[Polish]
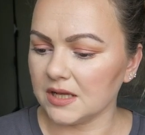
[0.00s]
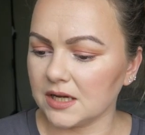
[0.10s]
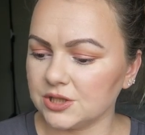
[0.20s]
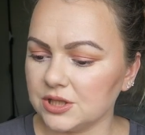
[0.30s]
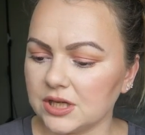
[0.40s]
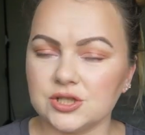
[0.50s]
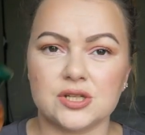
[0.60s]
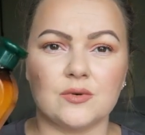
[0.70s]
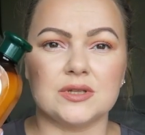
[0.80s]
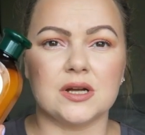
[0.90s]
Także tak się
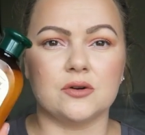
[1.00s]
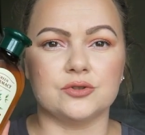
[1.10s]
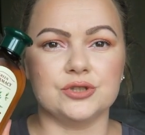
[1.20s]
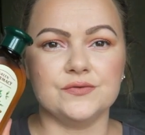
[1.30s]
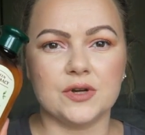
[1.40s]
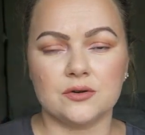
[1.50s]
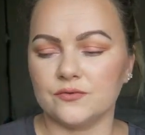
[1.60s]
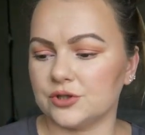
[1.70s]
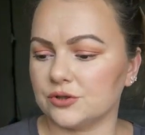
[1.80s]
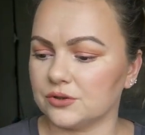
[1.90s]
nakłada jak odżywka,
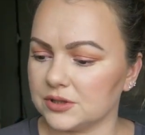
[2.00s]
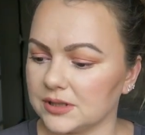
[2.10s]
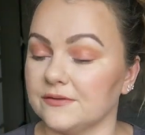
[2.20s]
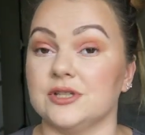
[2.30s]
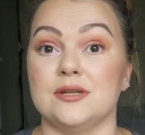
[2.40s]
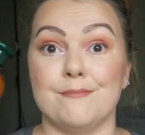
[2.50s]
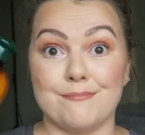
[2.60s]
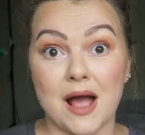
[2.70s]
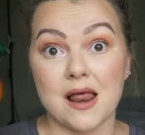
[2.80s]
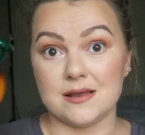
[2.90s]
również tylko to jest taki właśnie
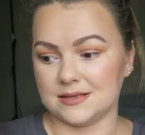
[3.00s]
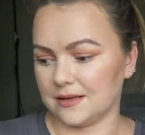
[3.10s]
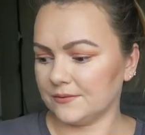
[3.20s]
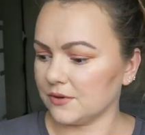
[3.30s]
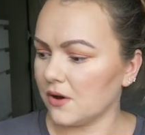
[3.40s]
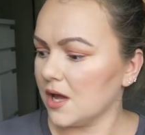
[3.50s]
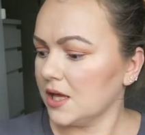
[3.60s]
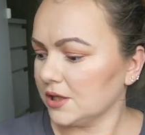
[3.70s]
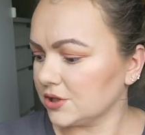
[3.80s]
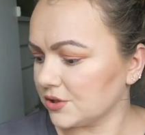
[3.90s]
balsam, no
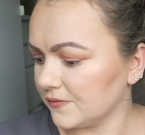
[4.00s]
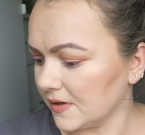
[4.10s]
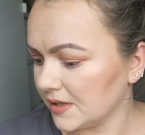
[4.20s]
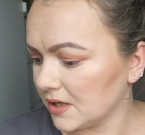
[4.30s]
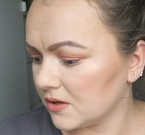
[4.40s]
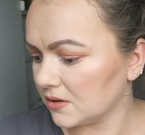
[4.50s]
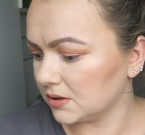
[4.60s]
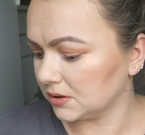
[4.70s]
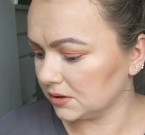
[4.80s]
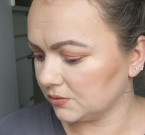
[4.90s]
też coś fajnego,
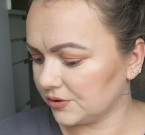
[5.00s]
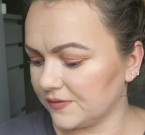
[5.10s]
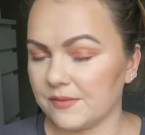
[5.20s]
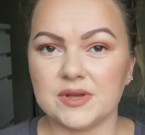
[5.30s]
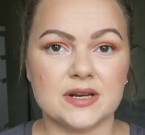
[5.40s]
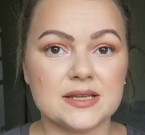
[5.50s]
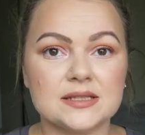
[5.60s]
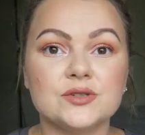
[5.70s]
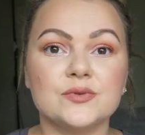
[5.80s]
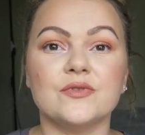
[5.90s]
yy, używam je
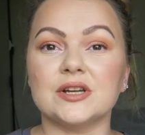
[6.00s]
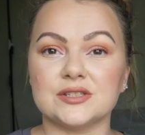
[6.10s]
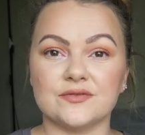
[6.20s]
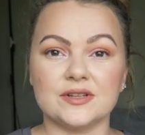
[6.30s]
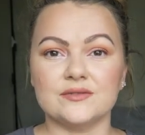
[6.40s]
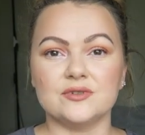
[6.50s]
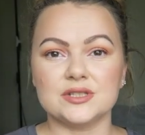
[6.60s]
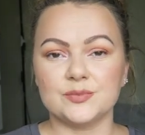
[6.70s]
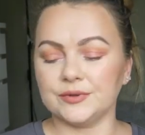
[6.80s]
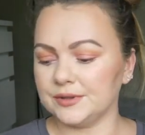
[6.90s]
raz, też były właśnie fajne
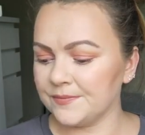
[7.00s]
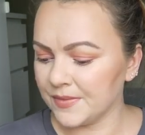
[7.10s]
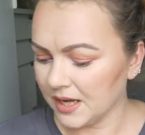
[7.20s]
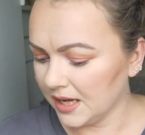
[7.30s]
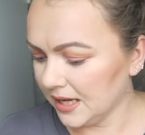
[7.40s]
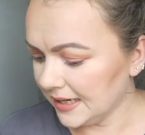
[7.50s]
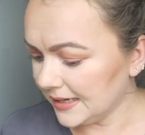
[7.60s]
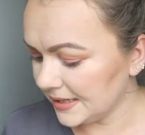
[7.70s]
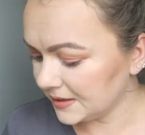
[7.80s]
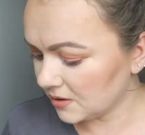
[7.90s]
włosy po tym
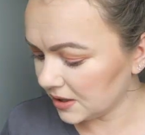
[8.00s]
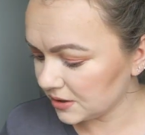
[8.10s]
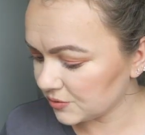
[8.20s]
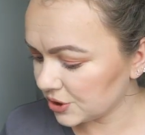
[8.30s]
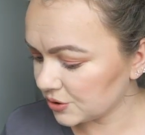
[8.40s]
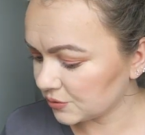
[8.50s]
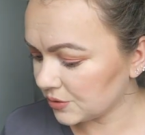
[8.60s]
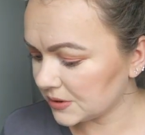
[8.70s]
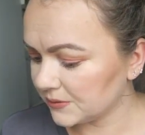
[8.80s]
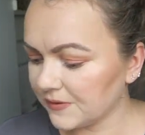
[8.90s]
yy, i kolejną rzeczą,
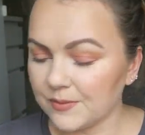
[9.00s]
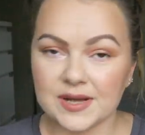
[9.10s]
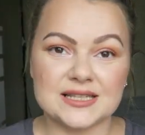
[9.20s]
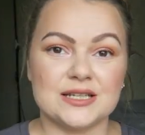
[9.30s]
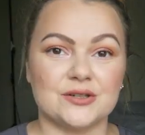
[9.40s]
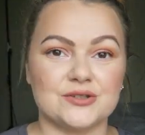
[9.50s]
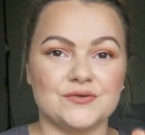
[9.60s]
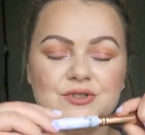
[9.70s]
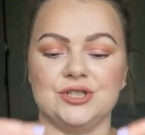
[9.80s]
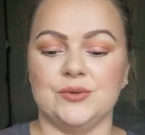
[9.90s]
którą zamówiłam pędzel
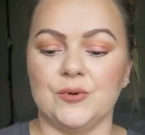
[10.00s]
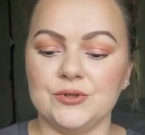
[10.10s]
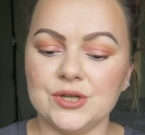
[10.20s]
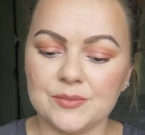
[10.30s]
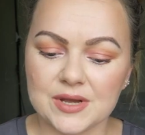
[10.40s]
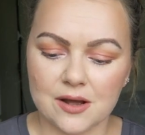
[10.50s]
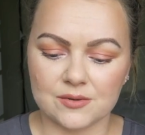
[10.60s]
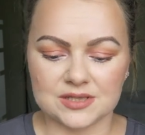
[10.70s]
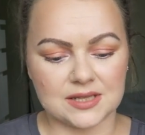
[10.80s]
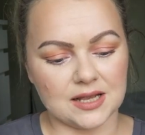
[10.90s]
oczywiście, bo nie
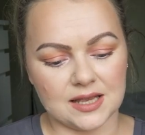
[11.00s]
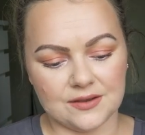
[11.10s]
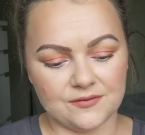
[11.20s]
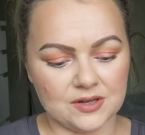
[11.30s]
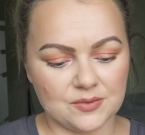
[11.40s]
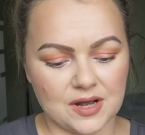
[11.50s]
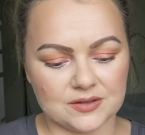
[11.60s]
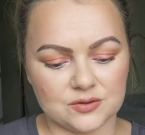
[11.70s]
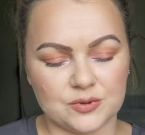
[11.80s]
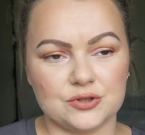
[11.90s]
miałam z tej firmy,
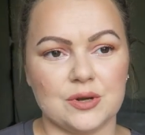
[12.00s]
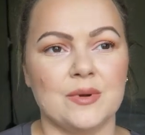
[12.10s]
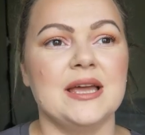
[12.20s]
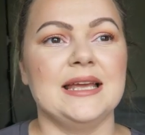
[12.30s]
ale zobaczyłam